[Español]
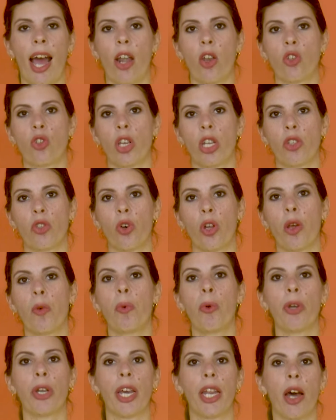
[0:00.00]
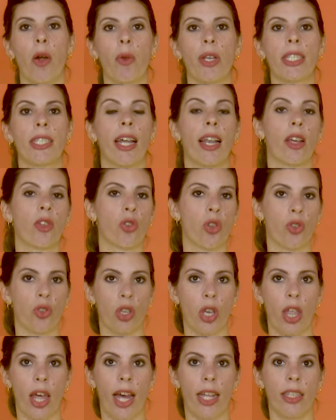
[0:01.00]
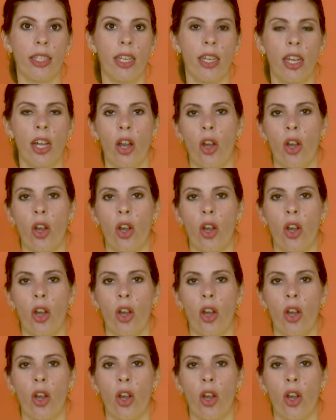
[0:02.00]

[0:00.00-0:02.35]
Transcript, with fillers: a los sectores vulnerables de la sociedad,